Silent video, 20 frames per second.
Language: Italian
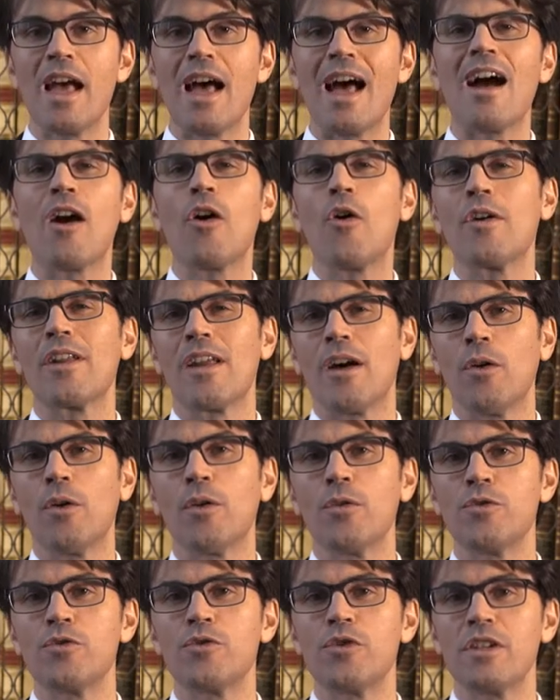ancora
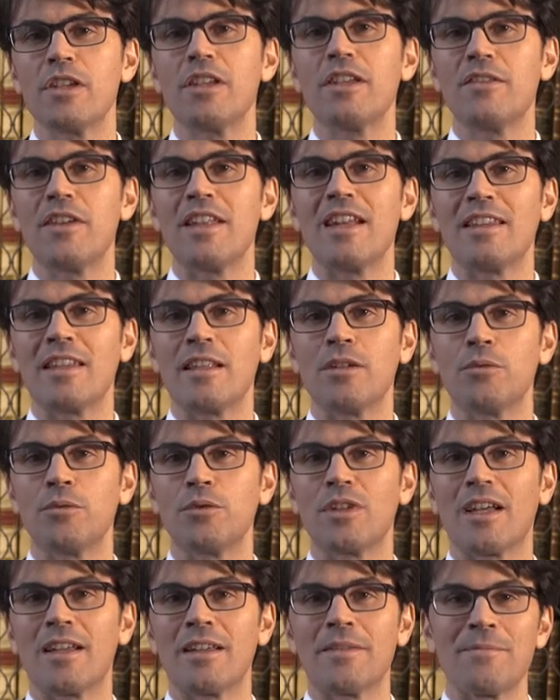oggi viene
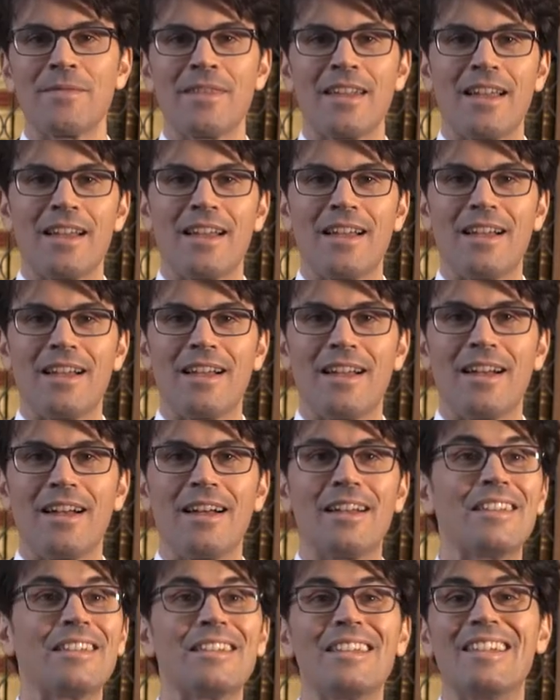tenuta
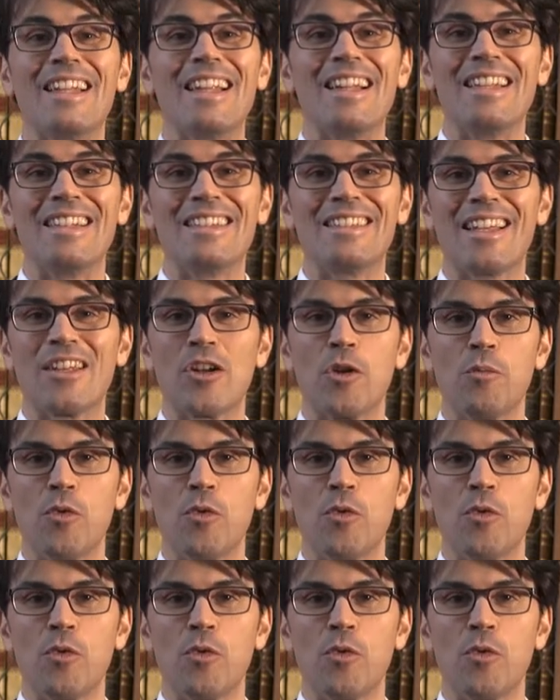uh, nell'intero